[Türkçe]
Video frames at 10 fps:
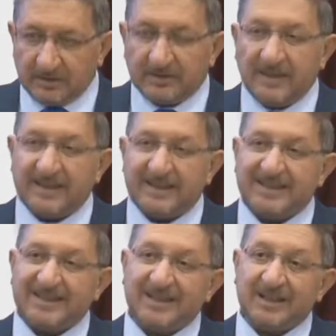Direkt
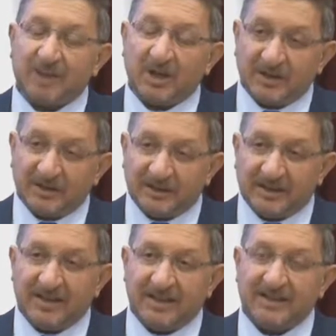İçişleri Bakanlığı
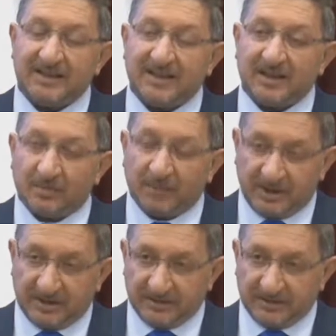genelgesiyle kapanan